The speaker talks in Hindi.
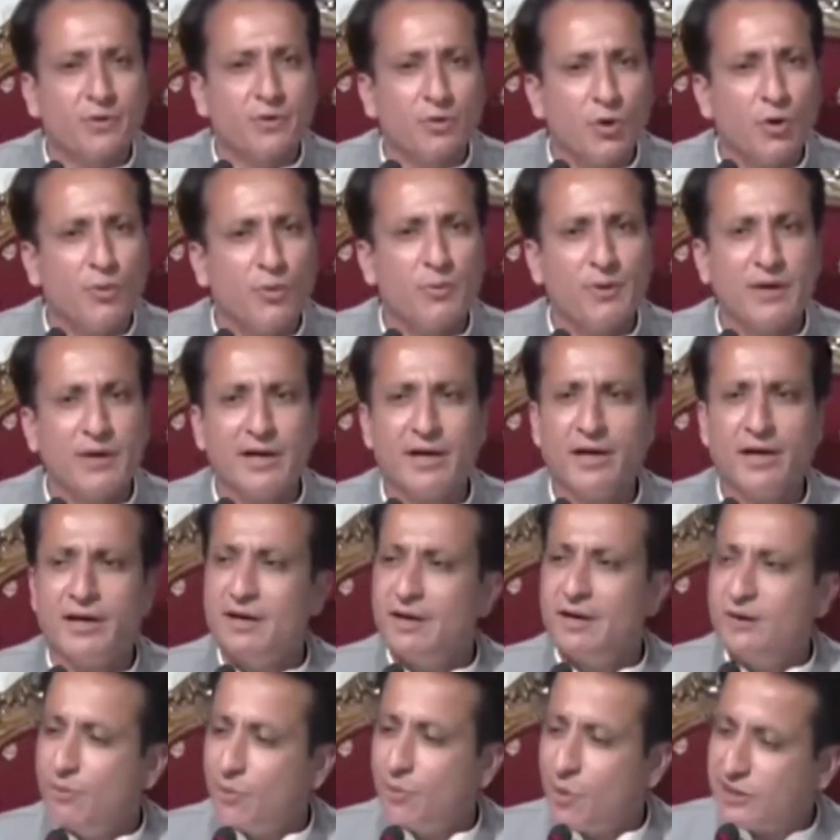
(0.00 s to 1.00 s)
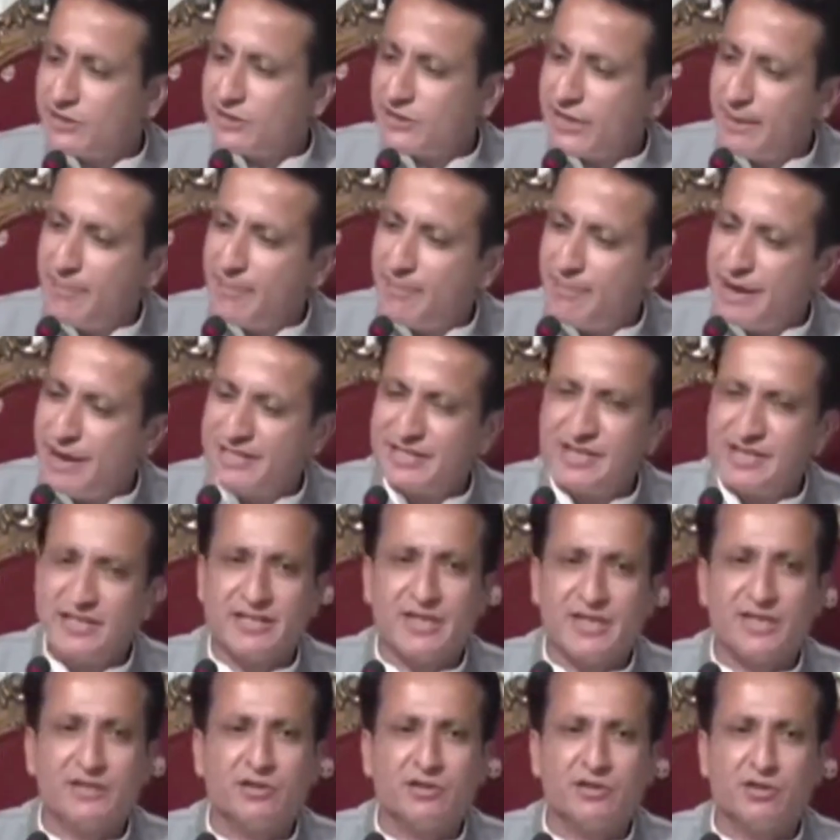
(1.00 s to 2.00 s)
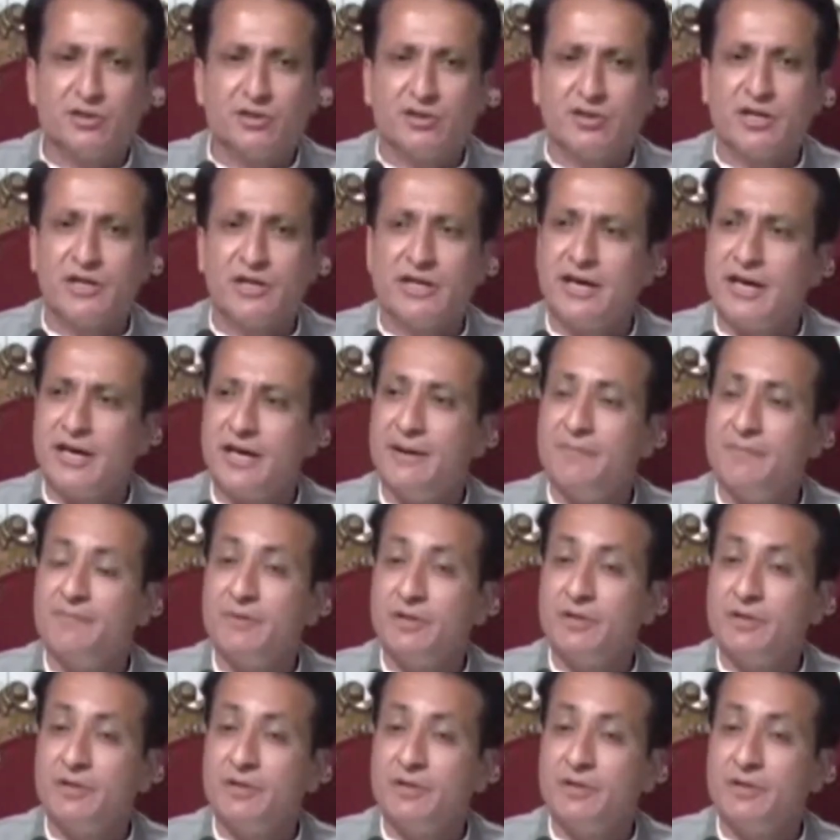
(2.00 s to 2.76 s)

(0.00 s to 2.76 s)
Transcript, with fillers: ग्रुप के व्हाट्सएप मैसेज के जरिए